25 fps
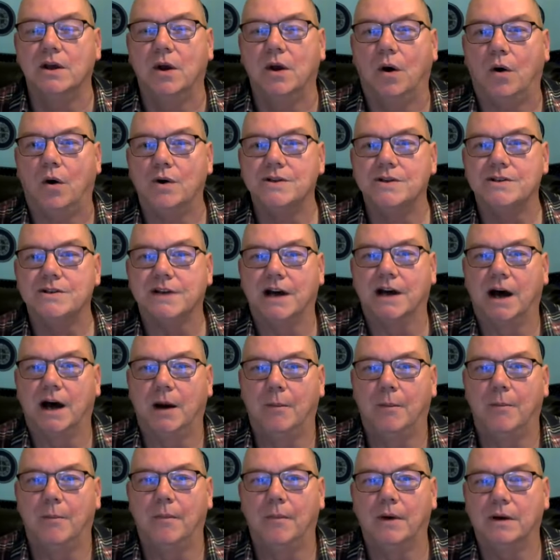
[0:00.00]
Und
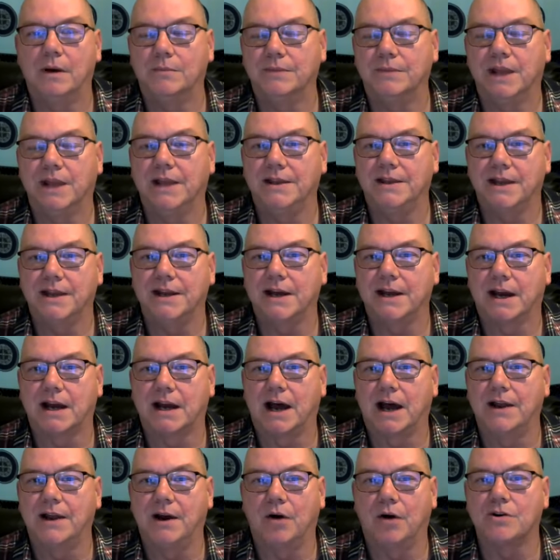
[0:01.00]
ähm, ähm, jeder
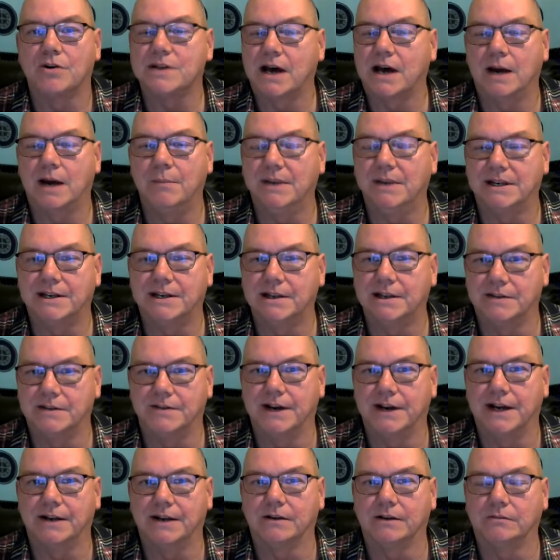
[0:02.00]
kann auch da Mitglied
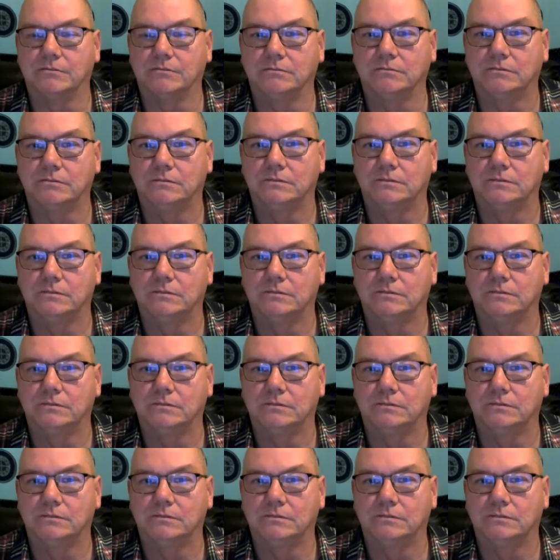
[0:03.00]
werden.